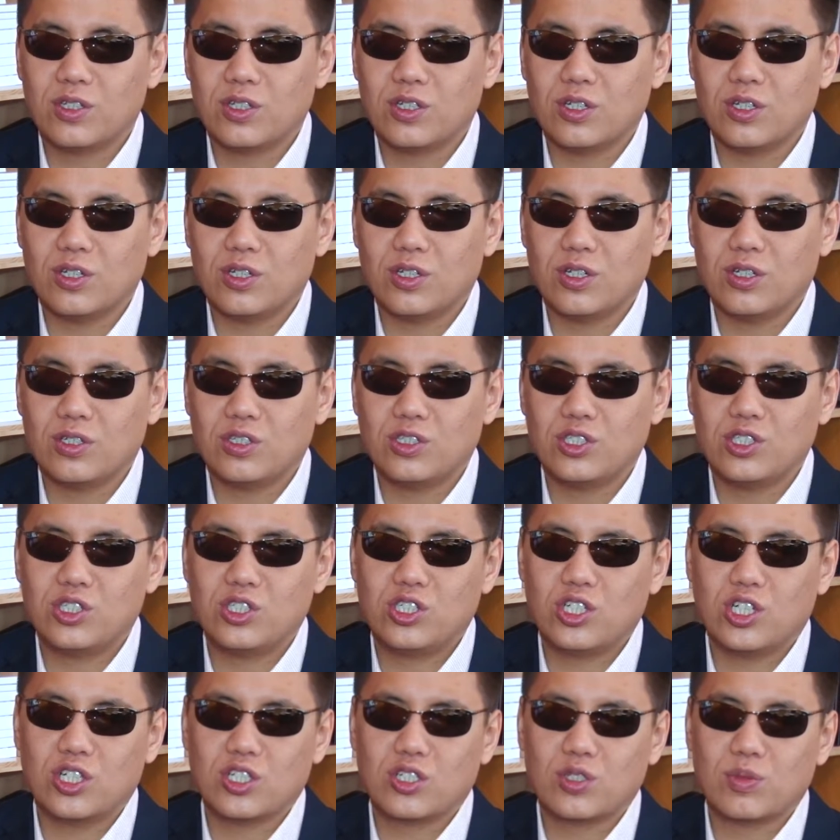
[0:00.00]
Э,
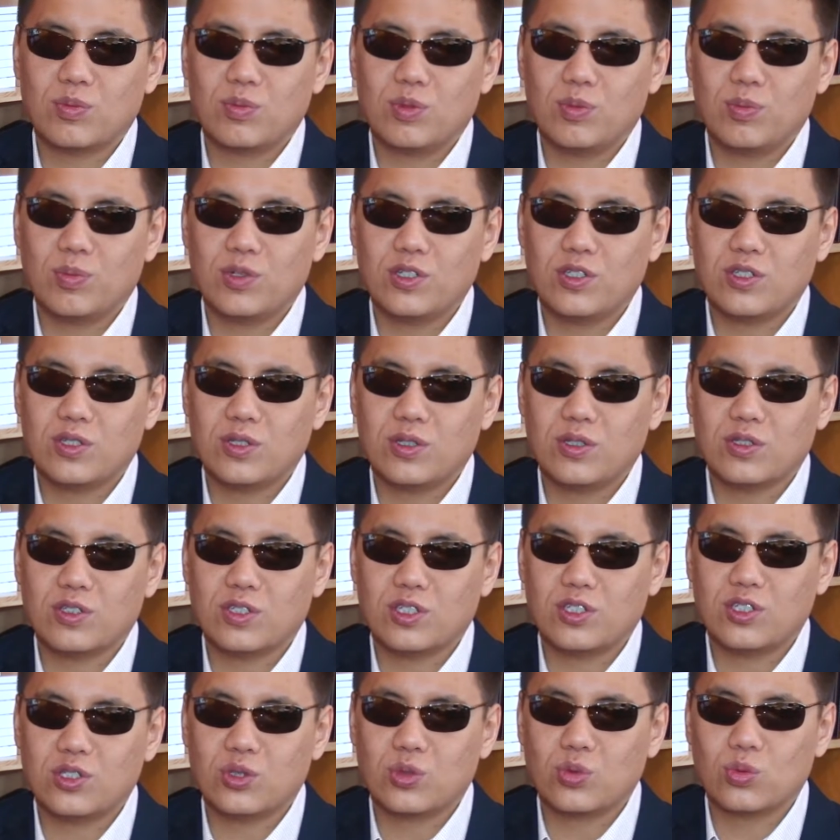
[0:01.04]
сейчас мы
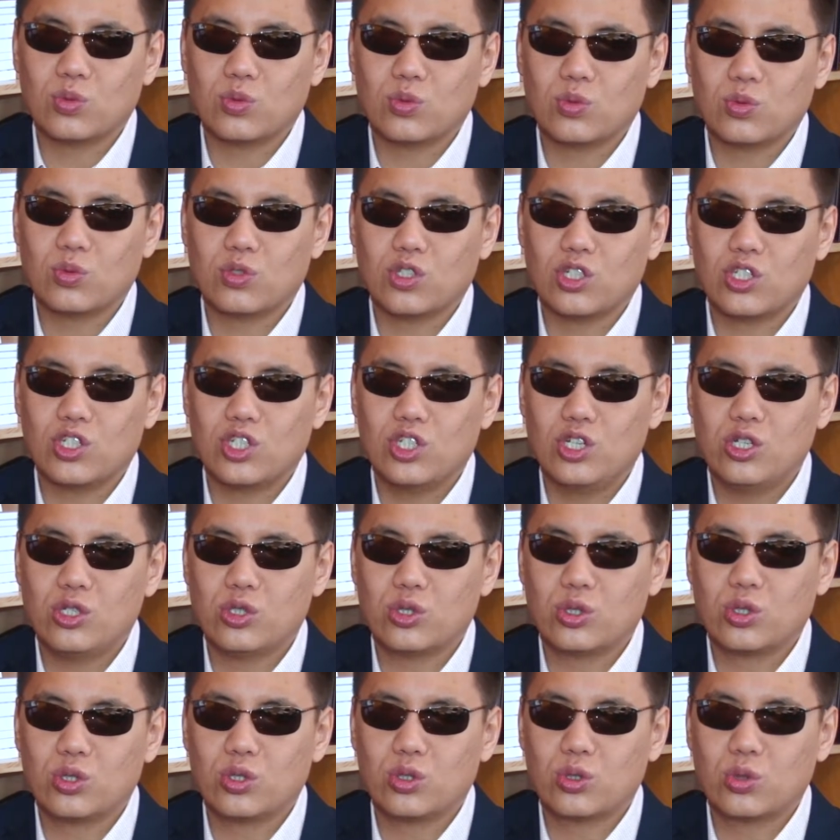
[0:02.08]
значит, уточнили,
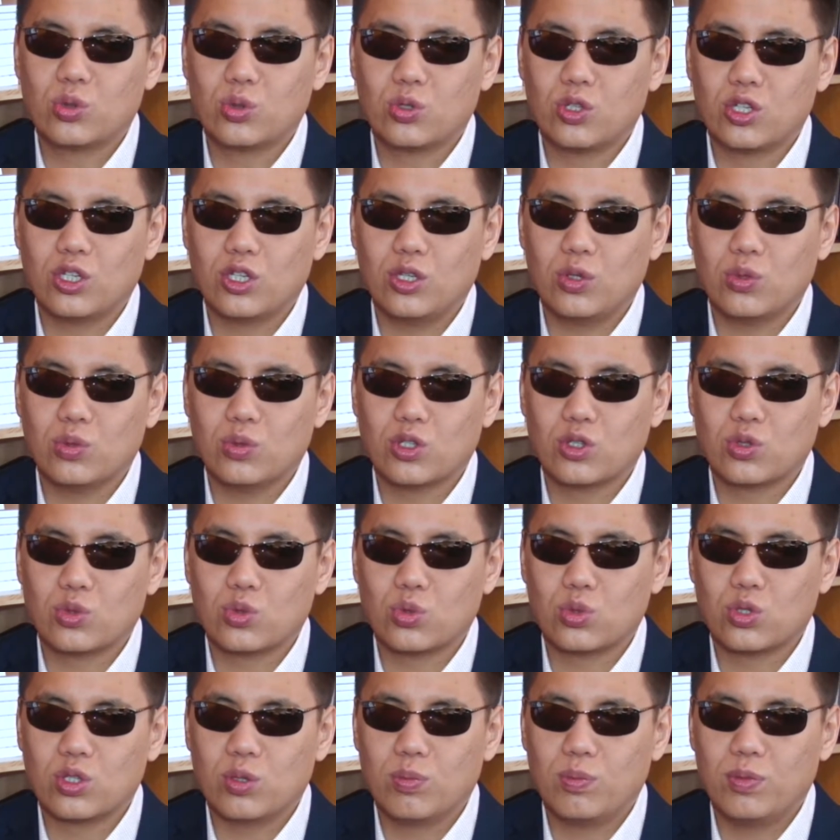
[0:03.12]
кто такие у нас
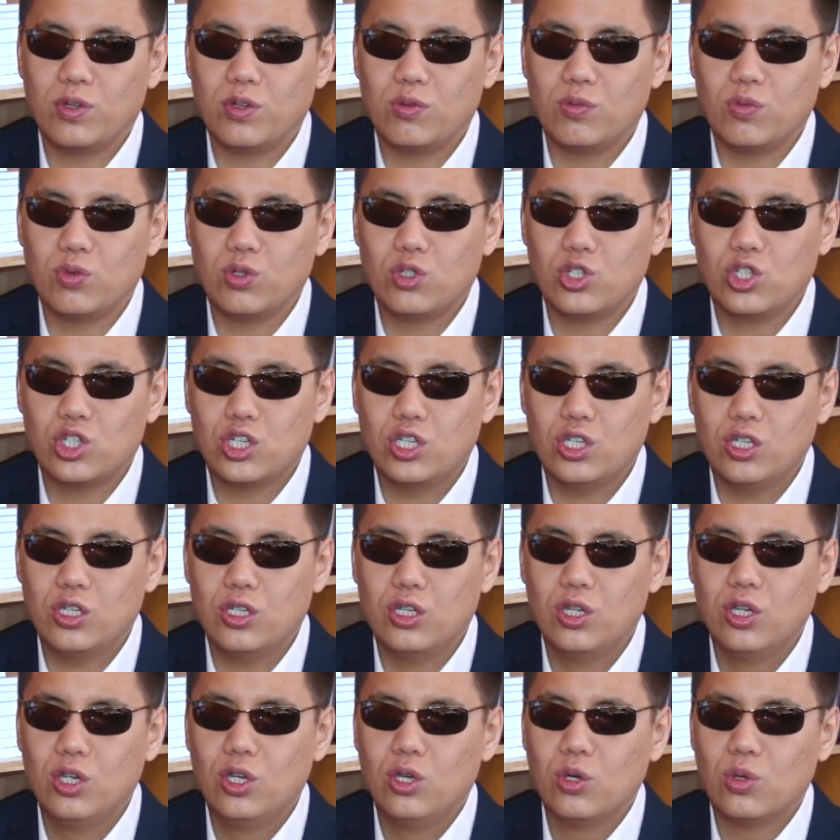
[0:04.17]

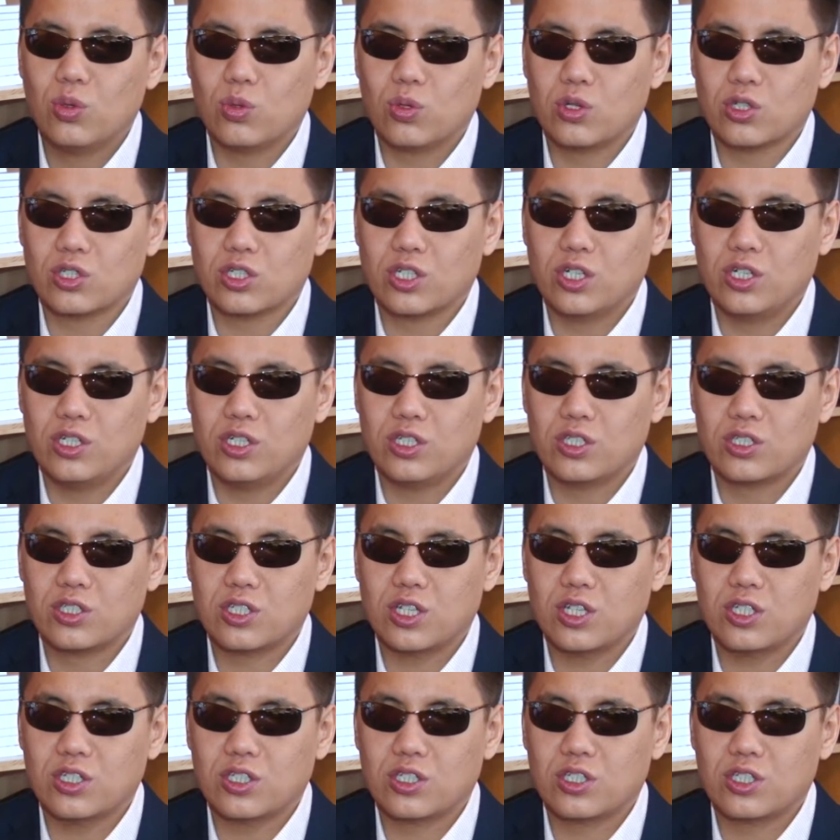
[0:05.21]
сурдопереводчики, указали их
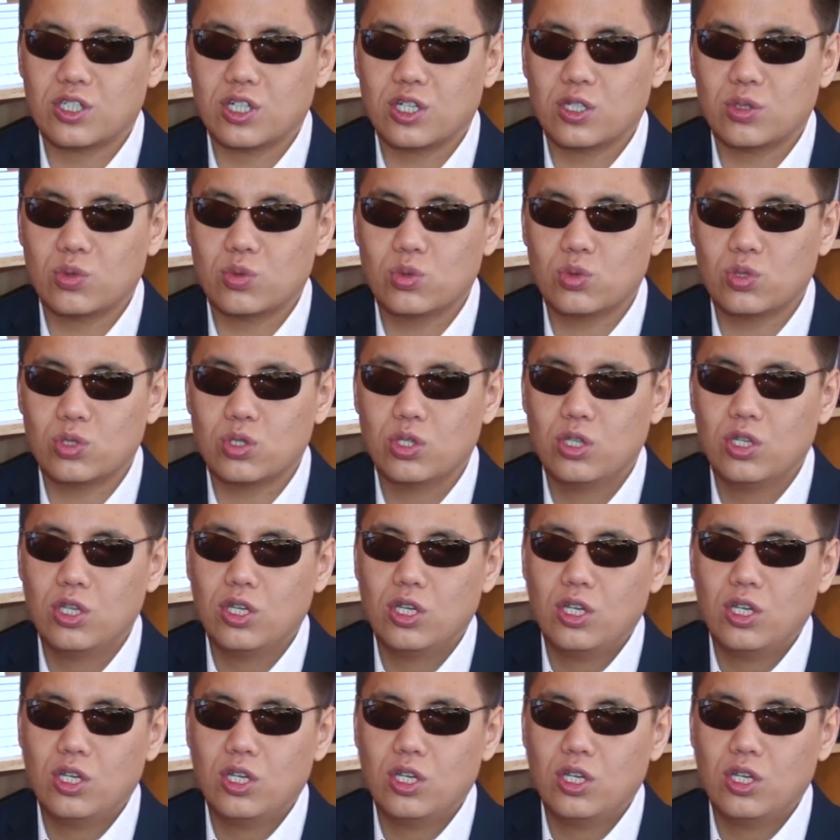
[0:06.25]
статус.